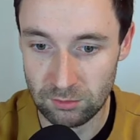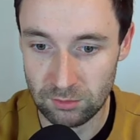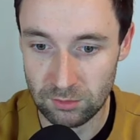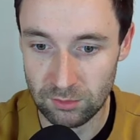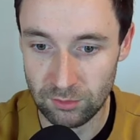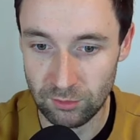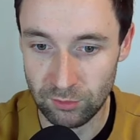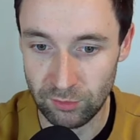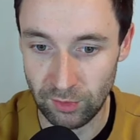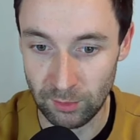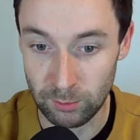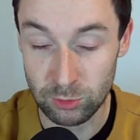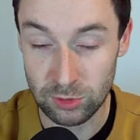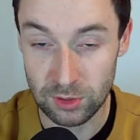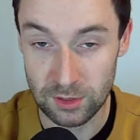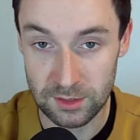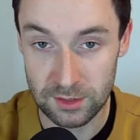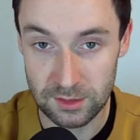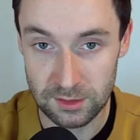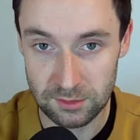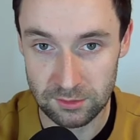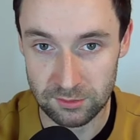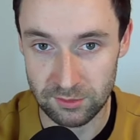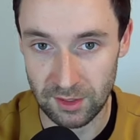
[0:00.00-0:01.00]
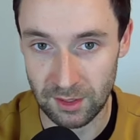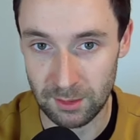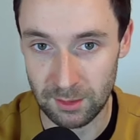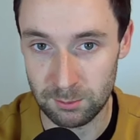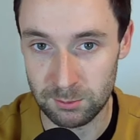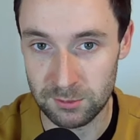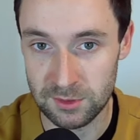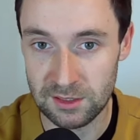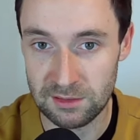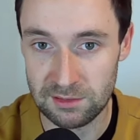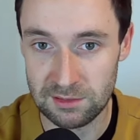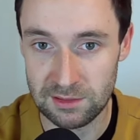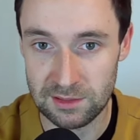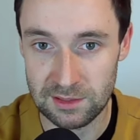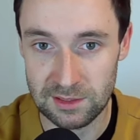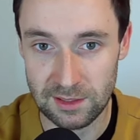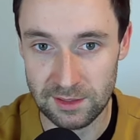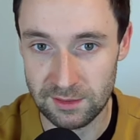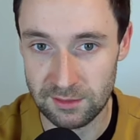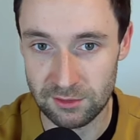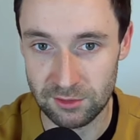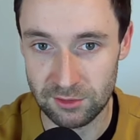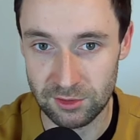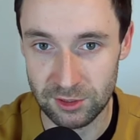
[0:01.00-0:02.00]
vermutlich, wir haben Nils
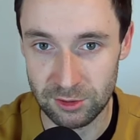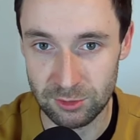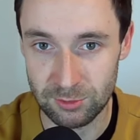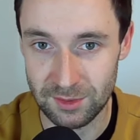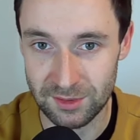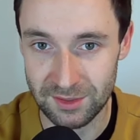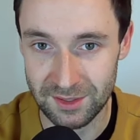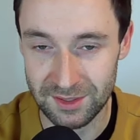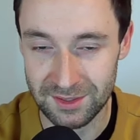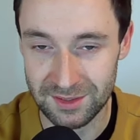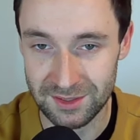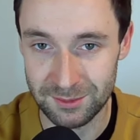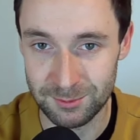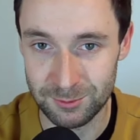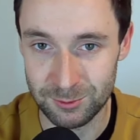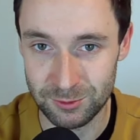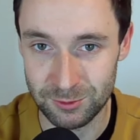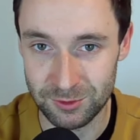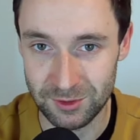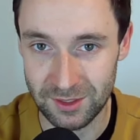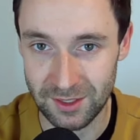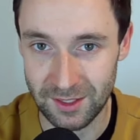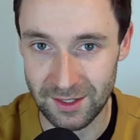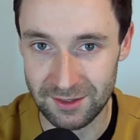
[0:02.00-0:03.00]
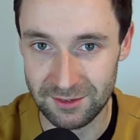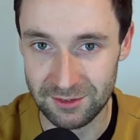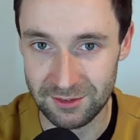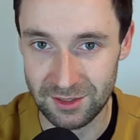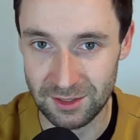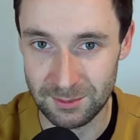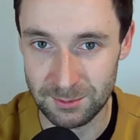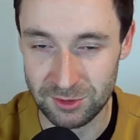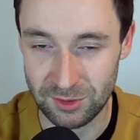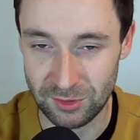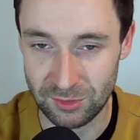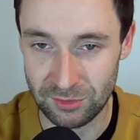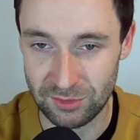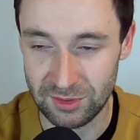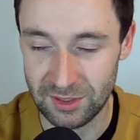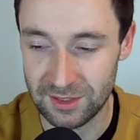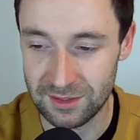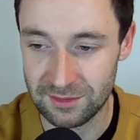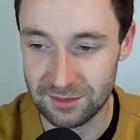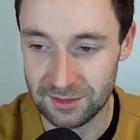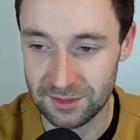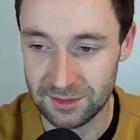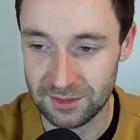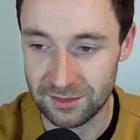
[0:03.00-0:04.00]
Lichtern jetzt noch nicht über 60 Minuten in der Nationalmannschaft
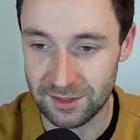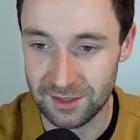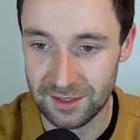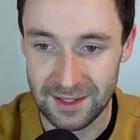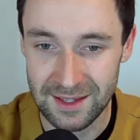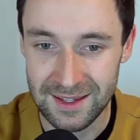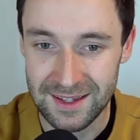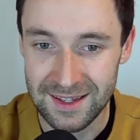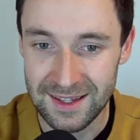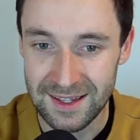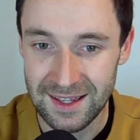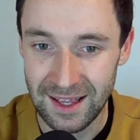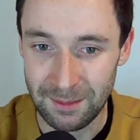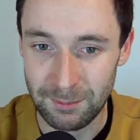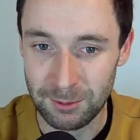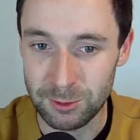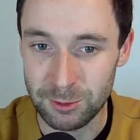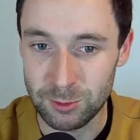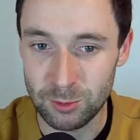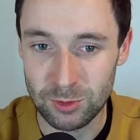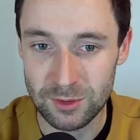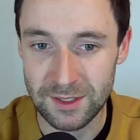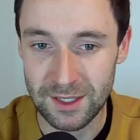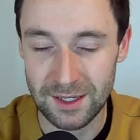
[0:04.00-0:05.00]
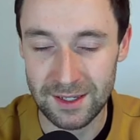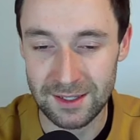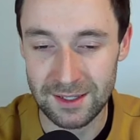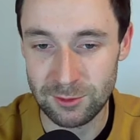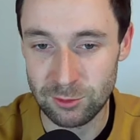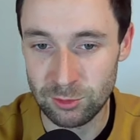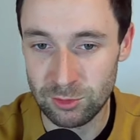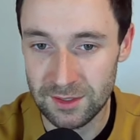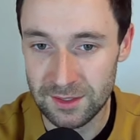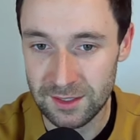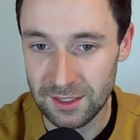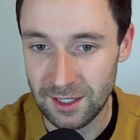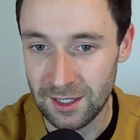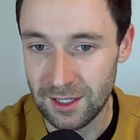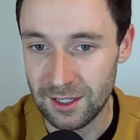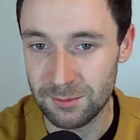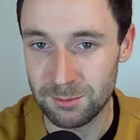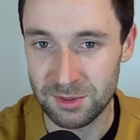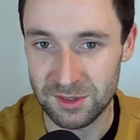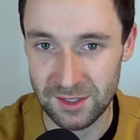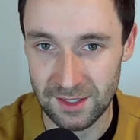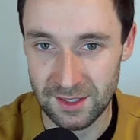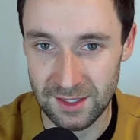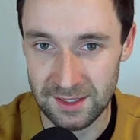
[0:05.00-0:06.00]
gesehen, aber Juri, der natürlich ein
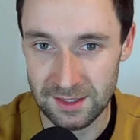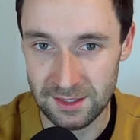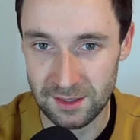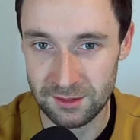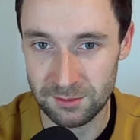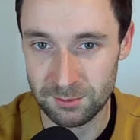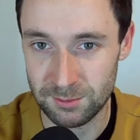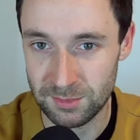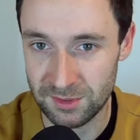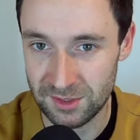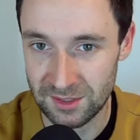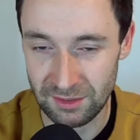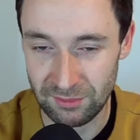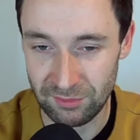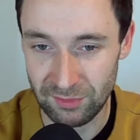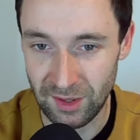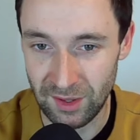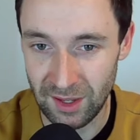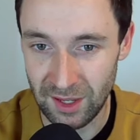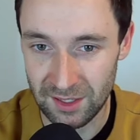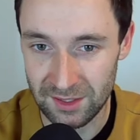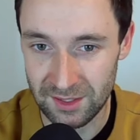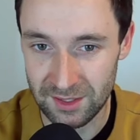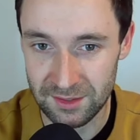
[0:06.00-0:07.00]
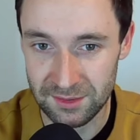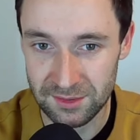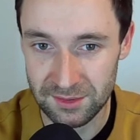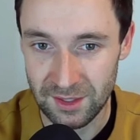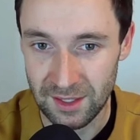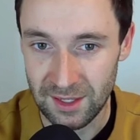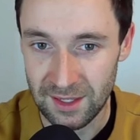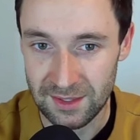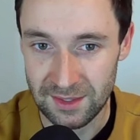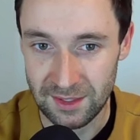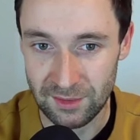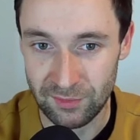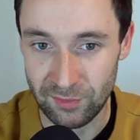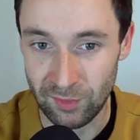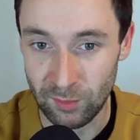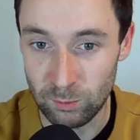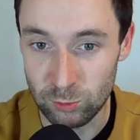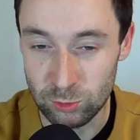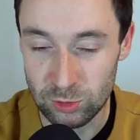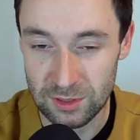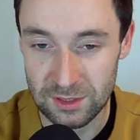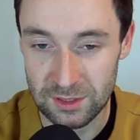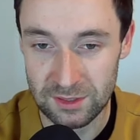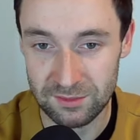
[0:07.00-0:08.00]
bisschen älter ist, ein bisschen erfahrener ist, der
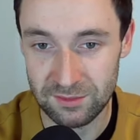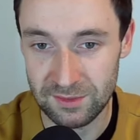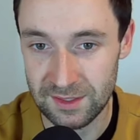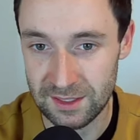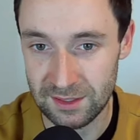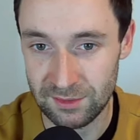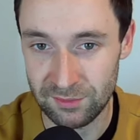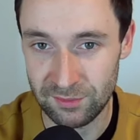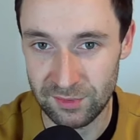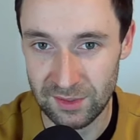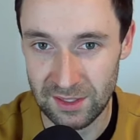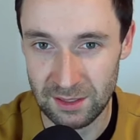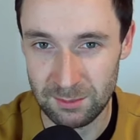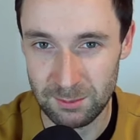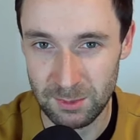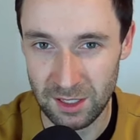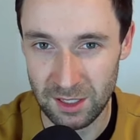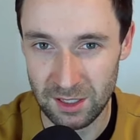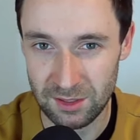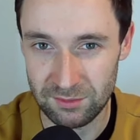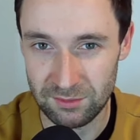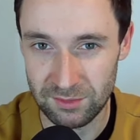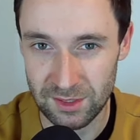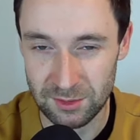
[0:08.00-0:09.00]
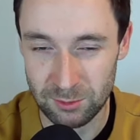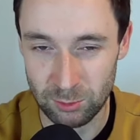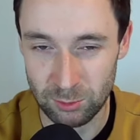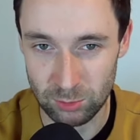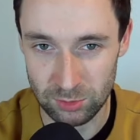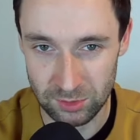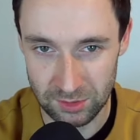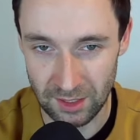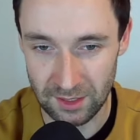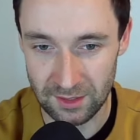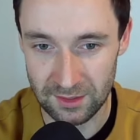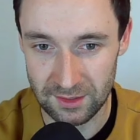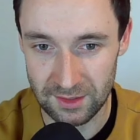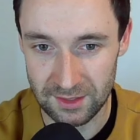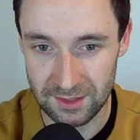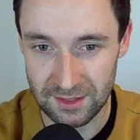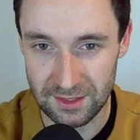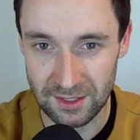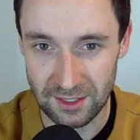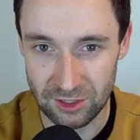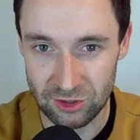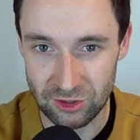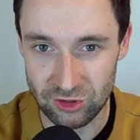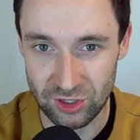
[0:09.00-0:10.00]
vermutlich weniger Fehler machen wird und dann in
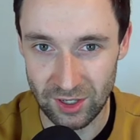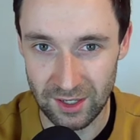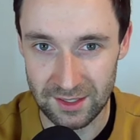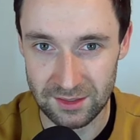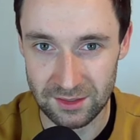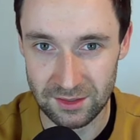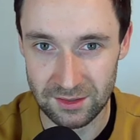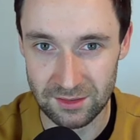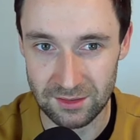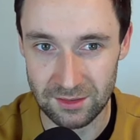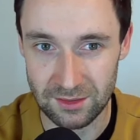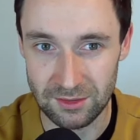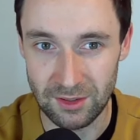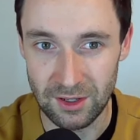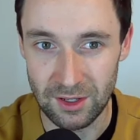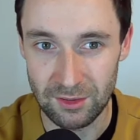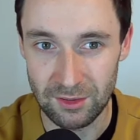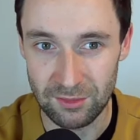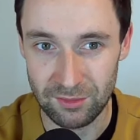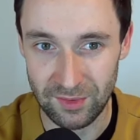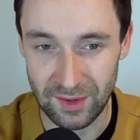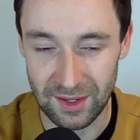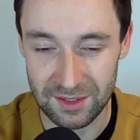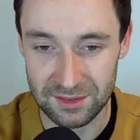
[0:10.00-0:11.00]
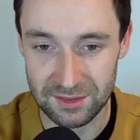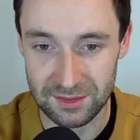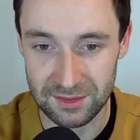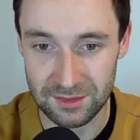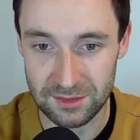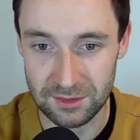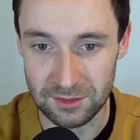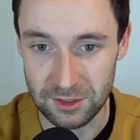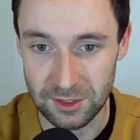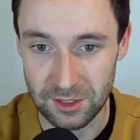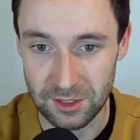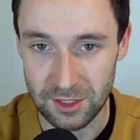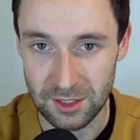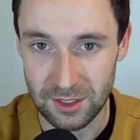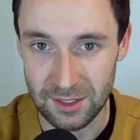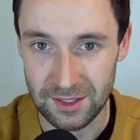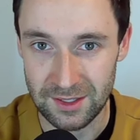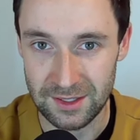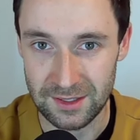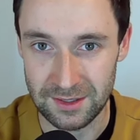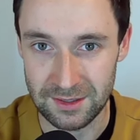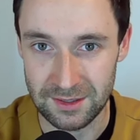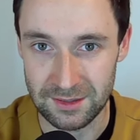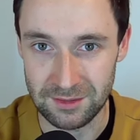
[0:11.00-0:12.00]
den entscheidenden Phasen
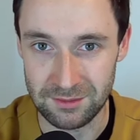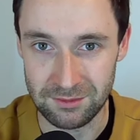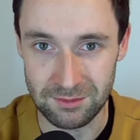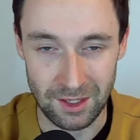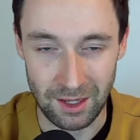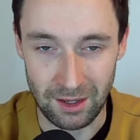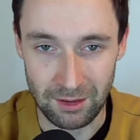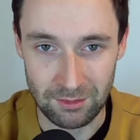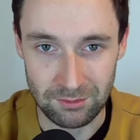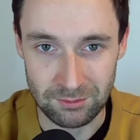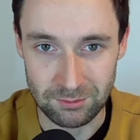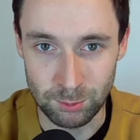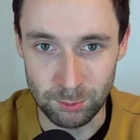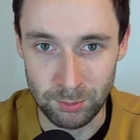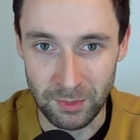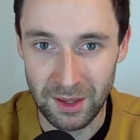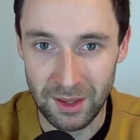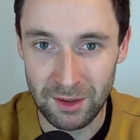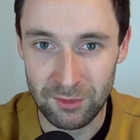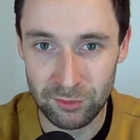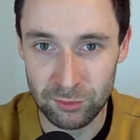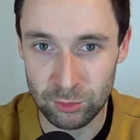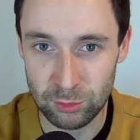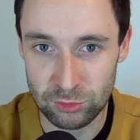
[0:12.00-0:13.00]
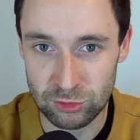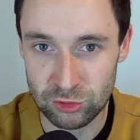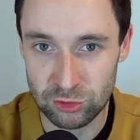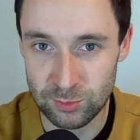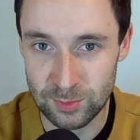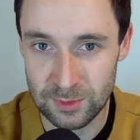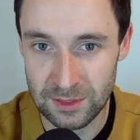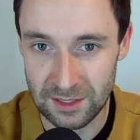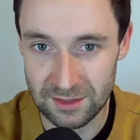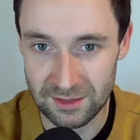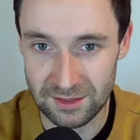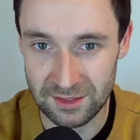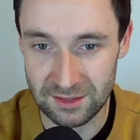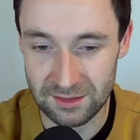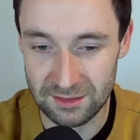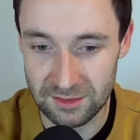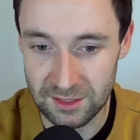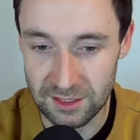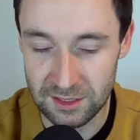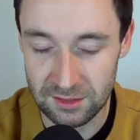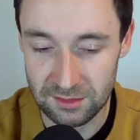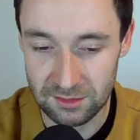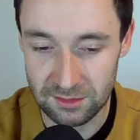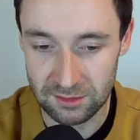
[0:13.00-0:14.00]
ja mehr Führungsspieler ist als
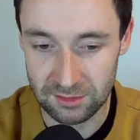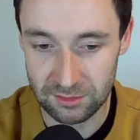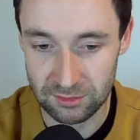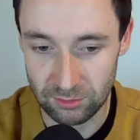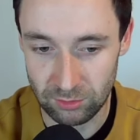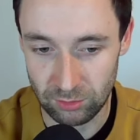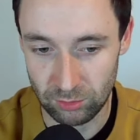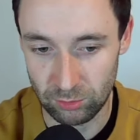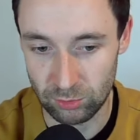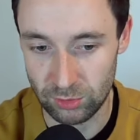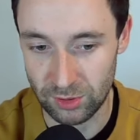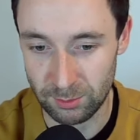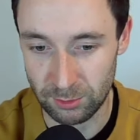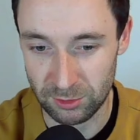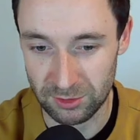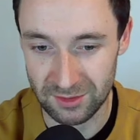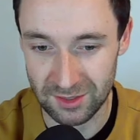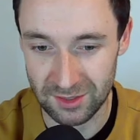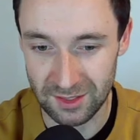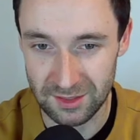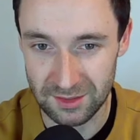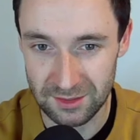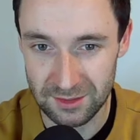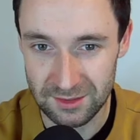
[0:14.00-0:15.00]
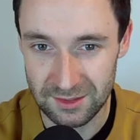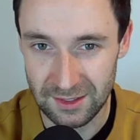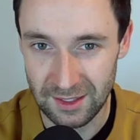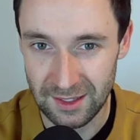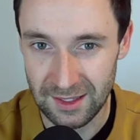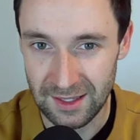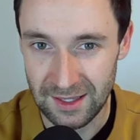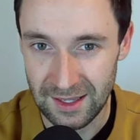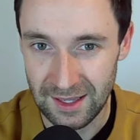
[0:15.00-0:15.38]
Nils, hundertprozentig.